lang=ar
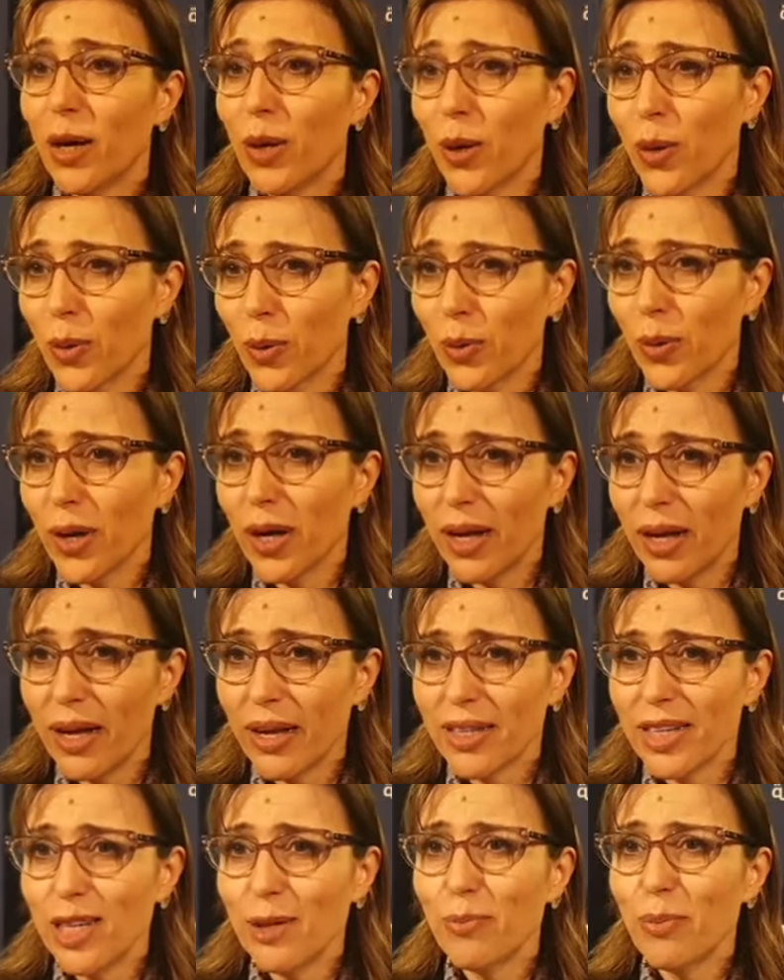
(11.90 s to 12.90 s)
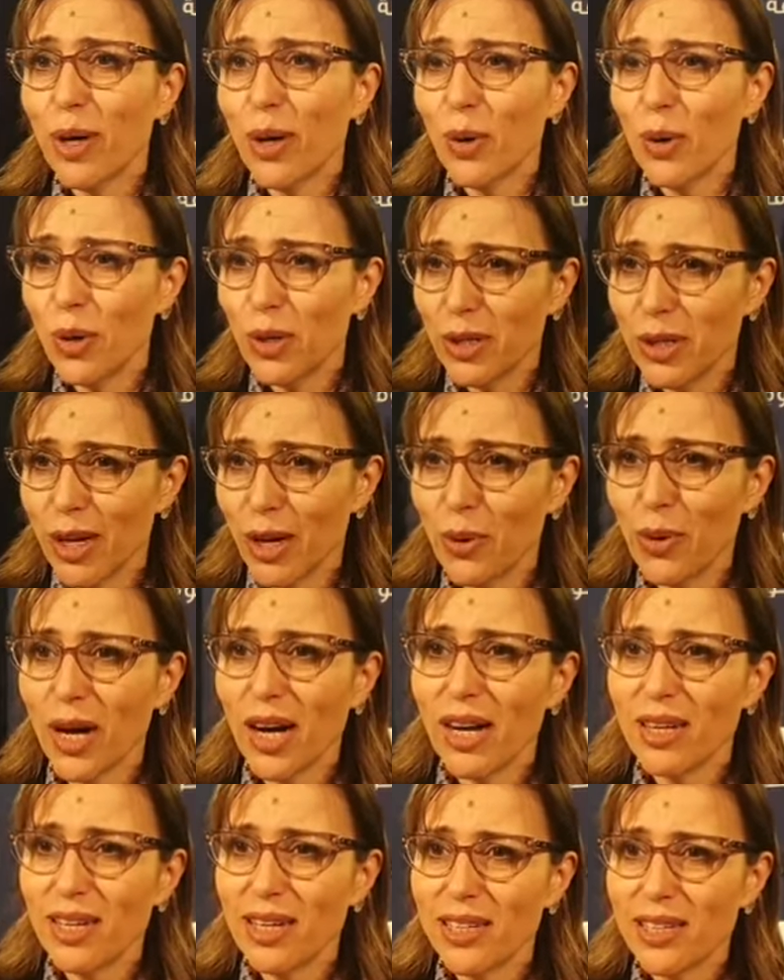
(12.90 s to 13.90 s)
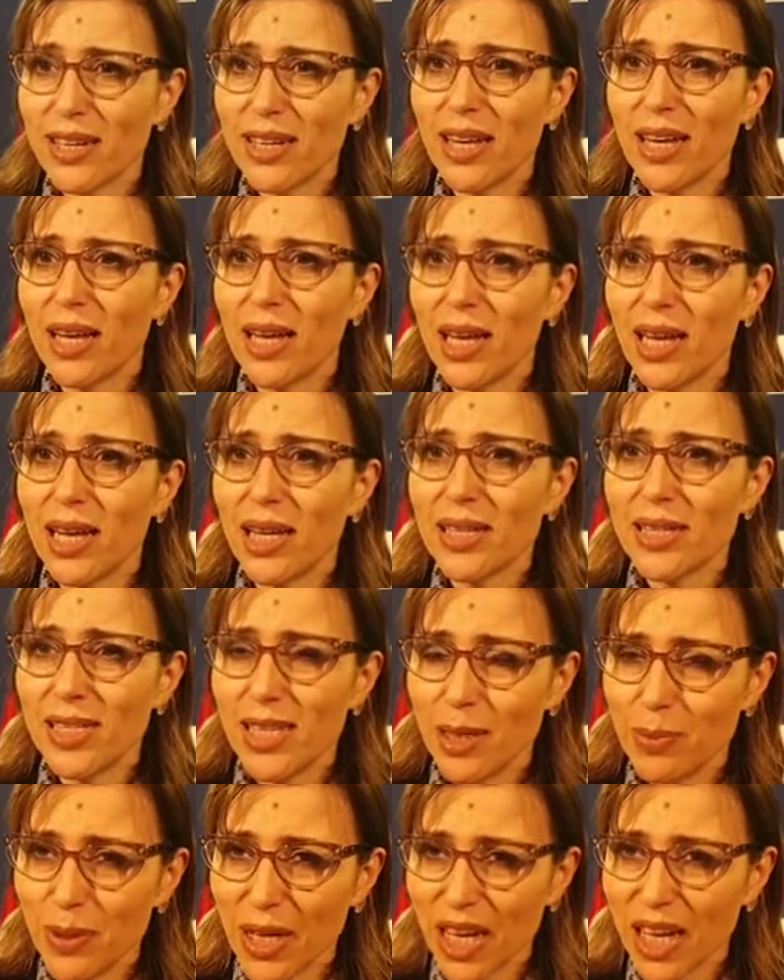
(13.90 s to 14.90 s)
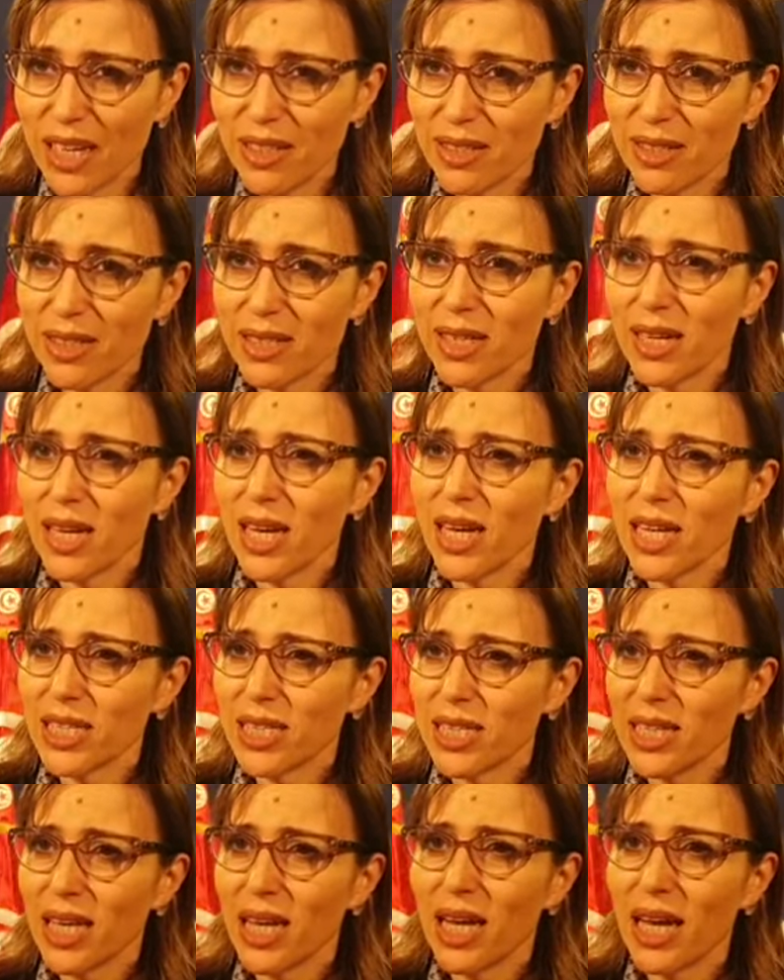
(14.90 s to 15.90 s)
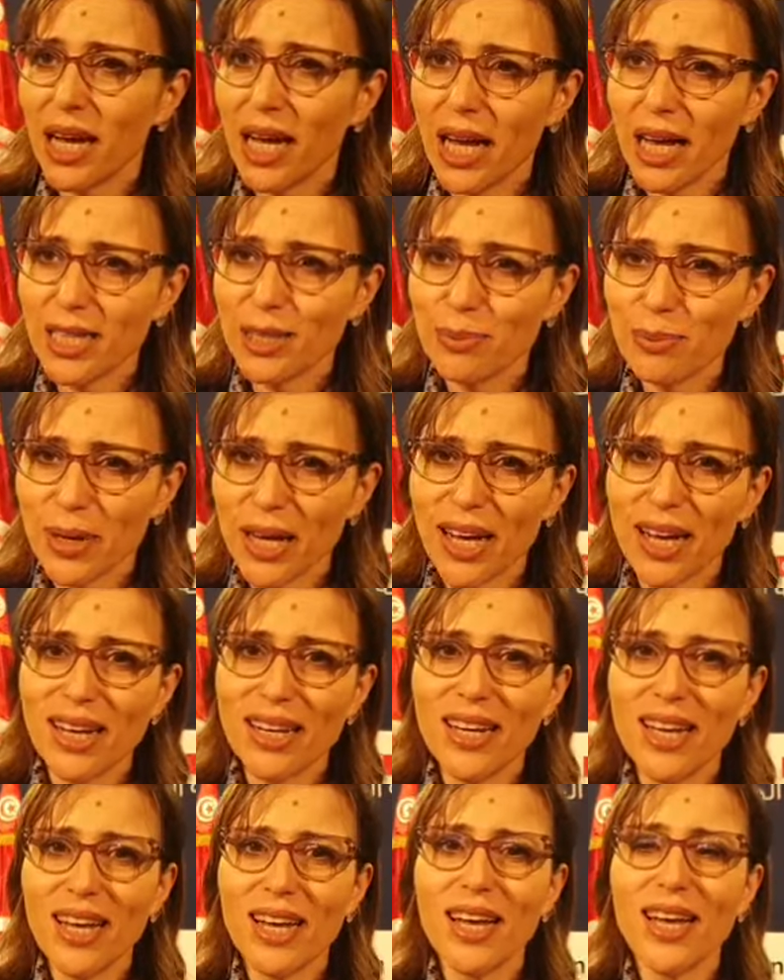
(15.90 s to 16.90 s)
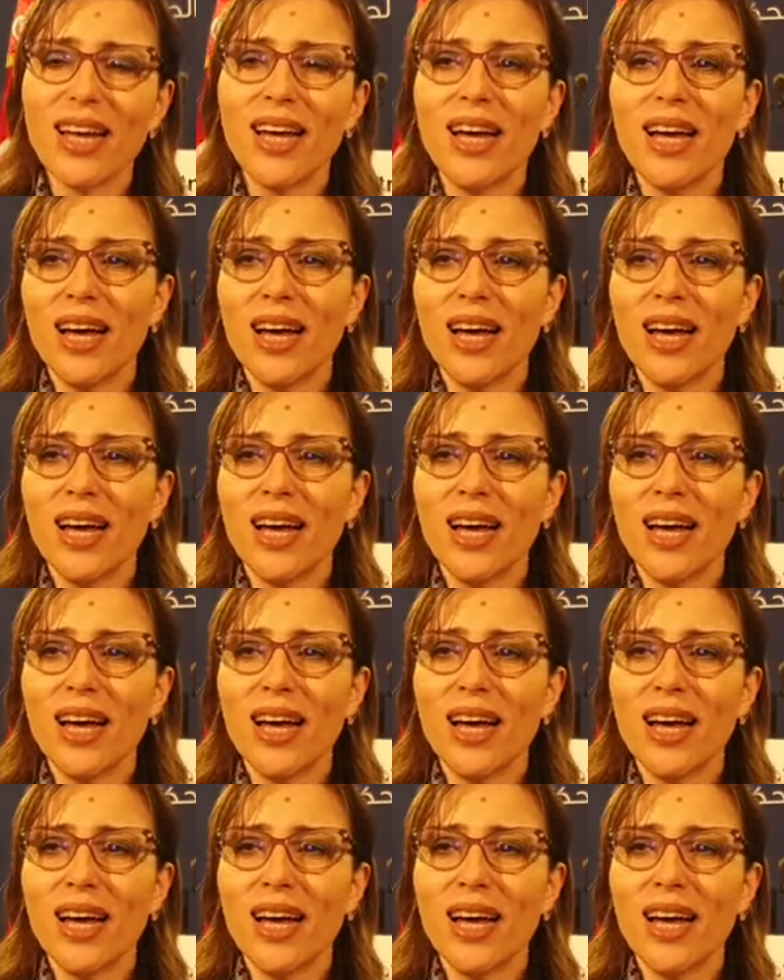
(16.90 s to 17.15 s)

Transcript: هو كما قلنا واعلنا سابقا الخطه قائمه على